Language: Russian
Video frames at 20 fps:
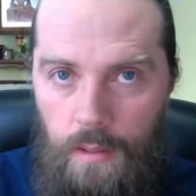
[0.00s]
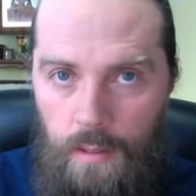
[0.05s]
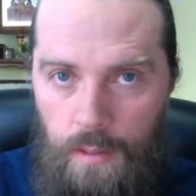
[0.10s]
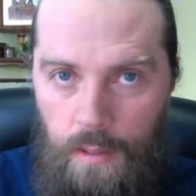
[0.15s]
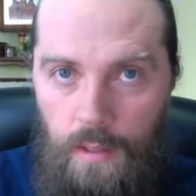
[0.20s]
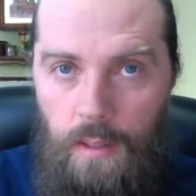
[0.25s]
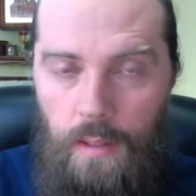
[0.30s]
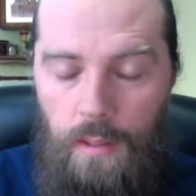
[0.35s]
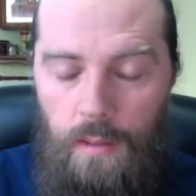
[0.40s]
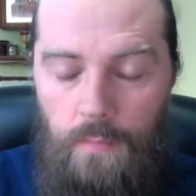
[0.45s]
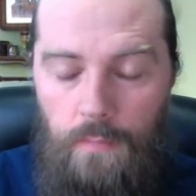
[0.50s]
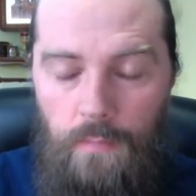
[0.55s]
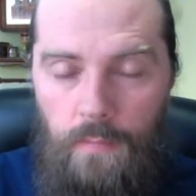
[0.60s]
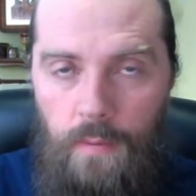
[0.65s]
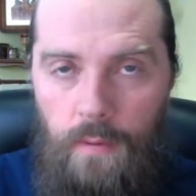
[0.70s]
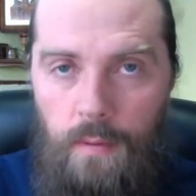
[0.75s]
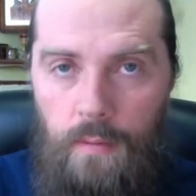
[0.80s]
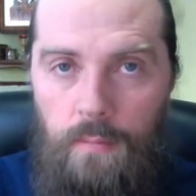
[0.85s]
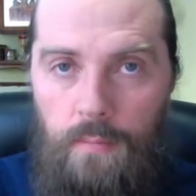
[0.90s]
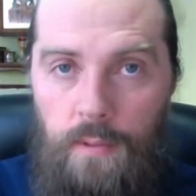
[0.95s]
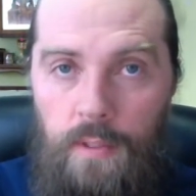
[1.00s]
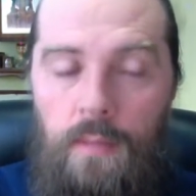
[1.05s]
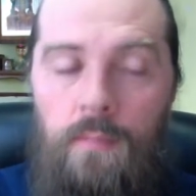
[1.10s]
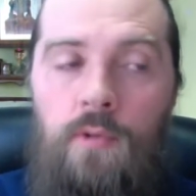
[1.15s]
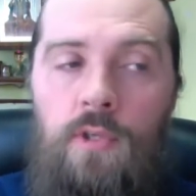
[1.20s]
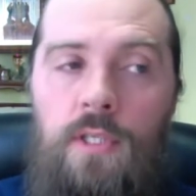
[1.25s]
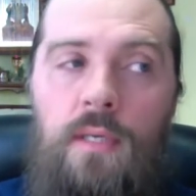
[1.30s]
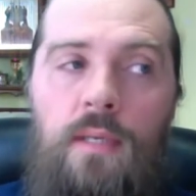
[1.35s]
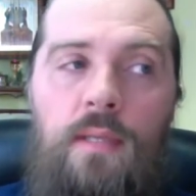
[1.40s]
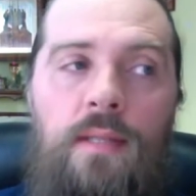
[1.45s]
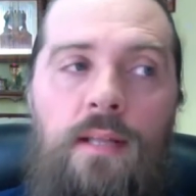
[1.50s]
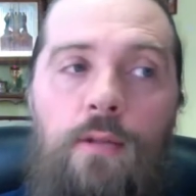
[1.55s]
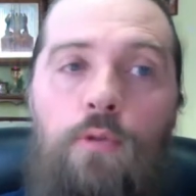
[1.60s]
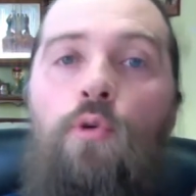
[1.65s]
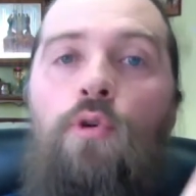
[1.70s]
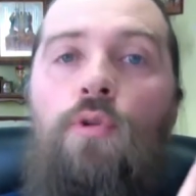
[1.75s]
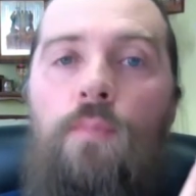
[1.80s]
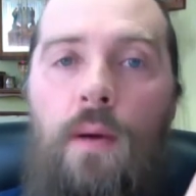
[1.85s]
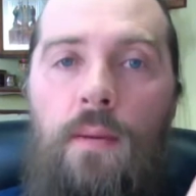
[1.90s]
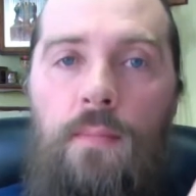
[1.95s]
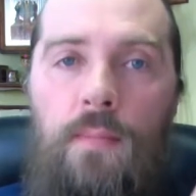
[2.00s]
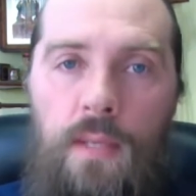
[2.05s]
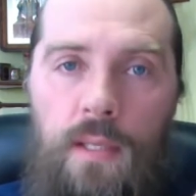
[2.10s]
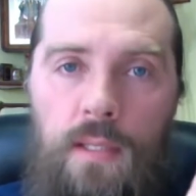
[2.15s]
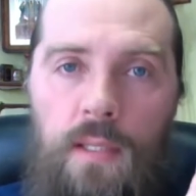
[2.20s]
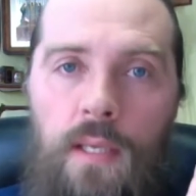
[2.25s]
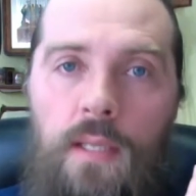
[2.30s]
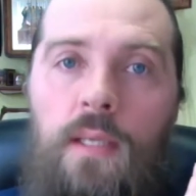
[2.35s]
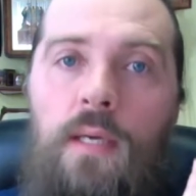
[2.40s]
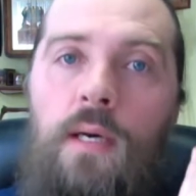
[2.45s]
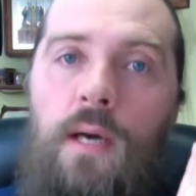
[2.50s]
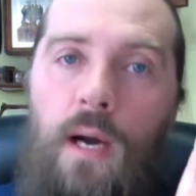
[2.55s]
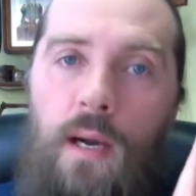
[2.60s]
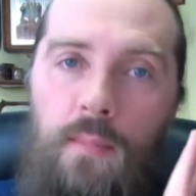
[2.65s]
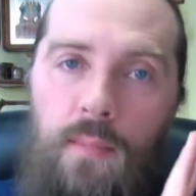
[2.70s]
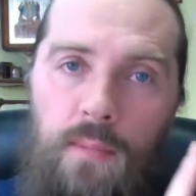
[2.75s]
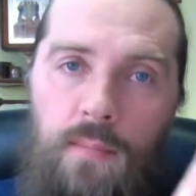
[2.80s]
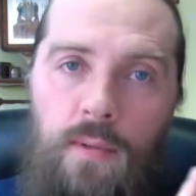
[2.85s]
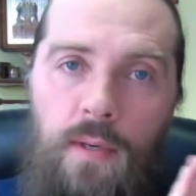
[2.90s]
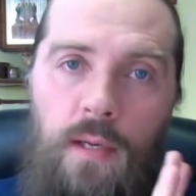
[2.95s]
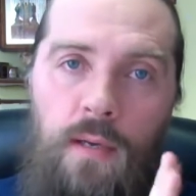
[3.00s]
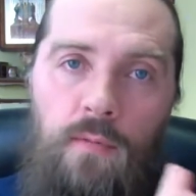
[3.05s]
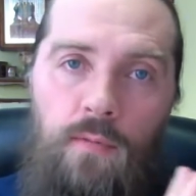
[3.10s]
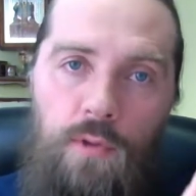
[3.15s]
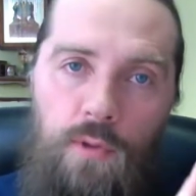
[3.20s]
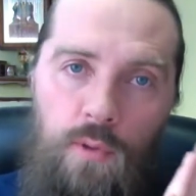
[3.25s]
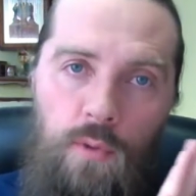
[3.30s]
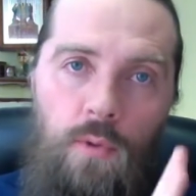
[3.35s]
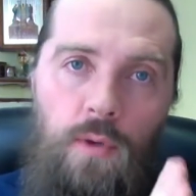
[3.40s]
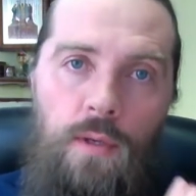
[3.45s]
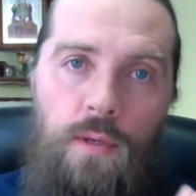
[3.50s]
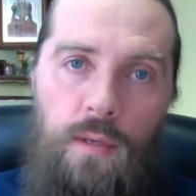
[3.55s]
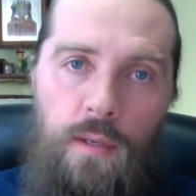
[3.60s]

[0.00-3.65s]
Да, Потому что на тот момент они как бы были вот той